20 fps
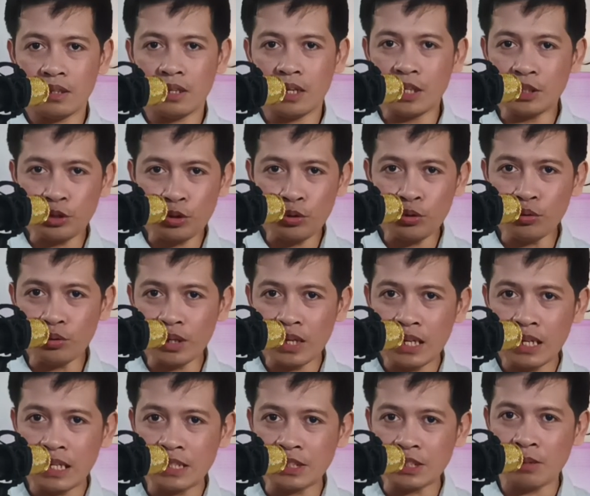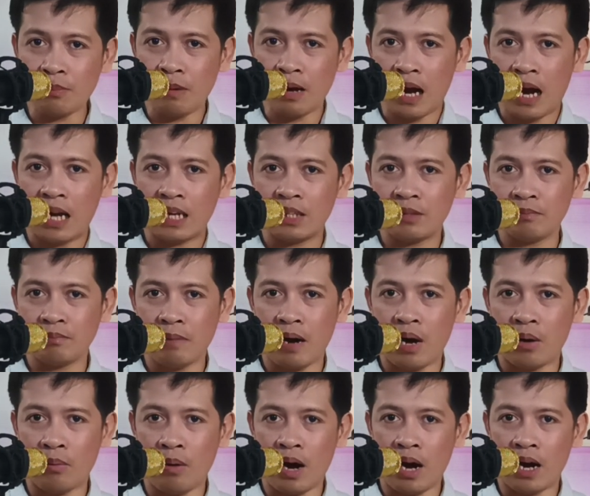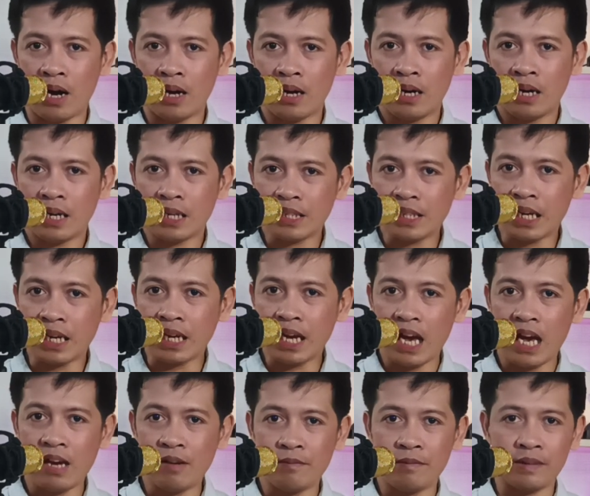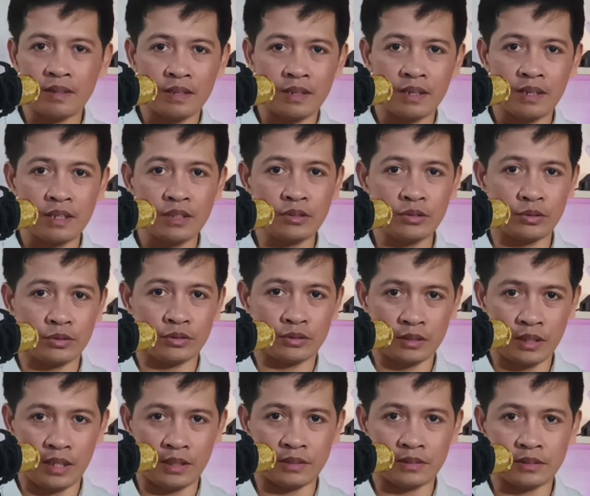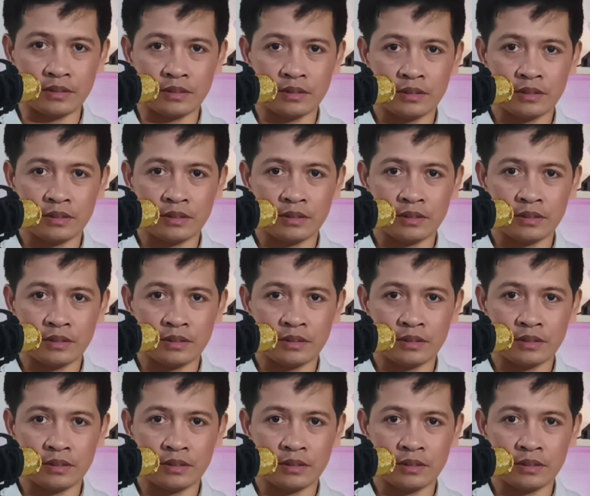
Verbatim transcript: Ito yung ilan sa mga halimbawa ng evergreen content.